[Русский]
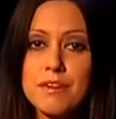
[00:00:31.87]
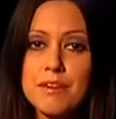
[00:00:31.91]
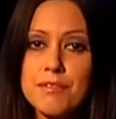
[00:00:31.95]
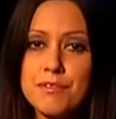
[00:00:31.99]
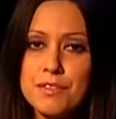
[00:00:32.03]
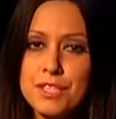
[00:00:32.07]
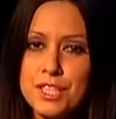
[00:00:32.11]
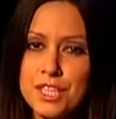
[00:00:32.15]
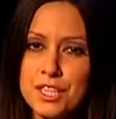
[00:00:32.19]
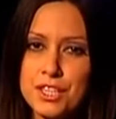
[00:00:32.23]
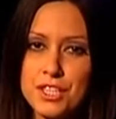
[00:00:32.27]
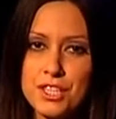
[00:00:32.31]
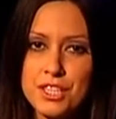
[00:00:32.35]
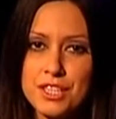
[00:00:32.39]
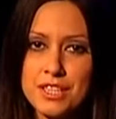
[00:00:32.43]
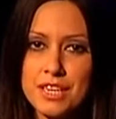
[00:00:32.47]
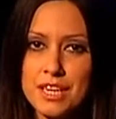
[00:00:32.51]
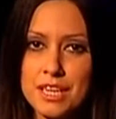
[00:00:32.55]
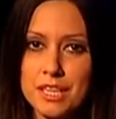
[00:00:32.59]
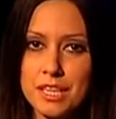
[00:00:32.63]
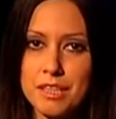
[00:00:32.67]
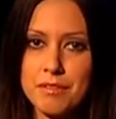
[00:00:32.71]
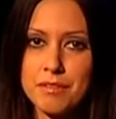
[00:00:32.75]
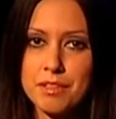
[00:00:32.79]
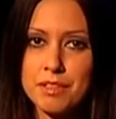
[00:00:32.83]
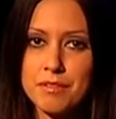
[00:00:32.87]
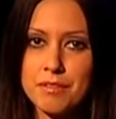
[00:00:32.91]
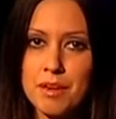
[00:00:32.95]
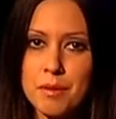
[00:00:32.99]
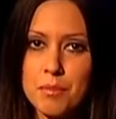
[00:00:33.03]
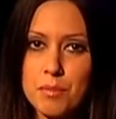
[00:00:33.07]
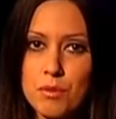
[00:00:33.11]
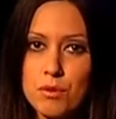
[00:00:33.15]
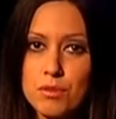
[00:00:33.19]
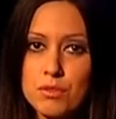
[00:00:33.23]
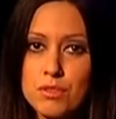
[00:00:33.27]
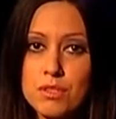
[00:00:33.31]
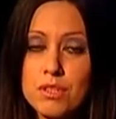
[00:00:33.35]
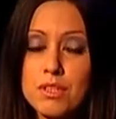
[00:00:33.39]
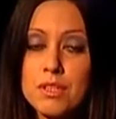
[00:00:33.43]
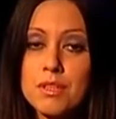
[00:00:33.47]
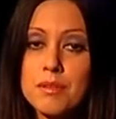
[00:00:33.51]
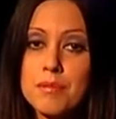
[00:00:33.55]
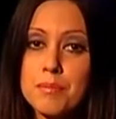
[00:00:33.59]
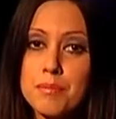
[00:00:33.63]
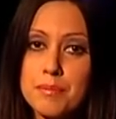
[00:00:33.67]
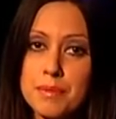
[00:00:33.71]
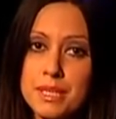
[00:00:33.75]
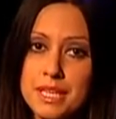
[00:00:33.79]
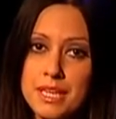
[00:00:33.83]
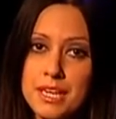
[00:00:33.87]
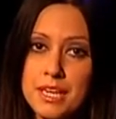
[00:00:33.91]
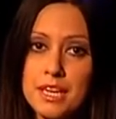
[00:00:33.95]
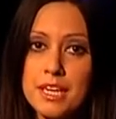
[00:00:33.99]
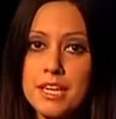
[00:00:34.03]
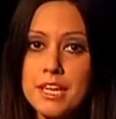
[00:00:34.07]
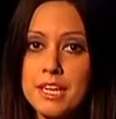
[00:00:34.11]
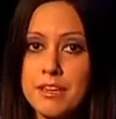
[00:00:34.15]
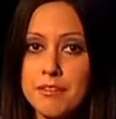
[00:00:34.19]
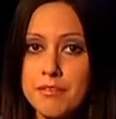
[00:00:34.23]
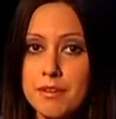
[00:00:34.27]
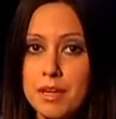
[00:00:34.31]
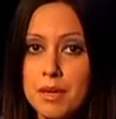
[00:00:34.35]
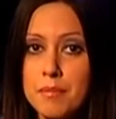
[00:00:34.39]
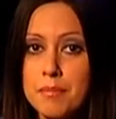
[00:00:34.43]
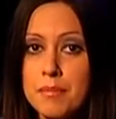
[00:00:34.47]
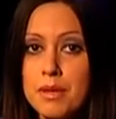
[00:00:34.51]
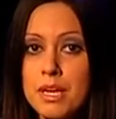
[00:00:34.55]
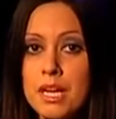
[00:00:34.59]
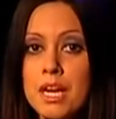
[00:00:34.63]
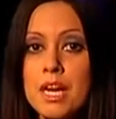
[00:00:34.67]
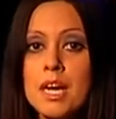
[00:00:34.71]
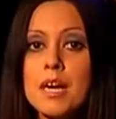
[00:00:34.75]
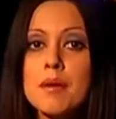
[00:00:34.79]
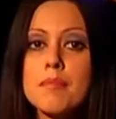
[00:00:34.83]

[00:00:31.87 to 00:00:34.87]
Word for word: во всех щекотливых вопросах мне и вам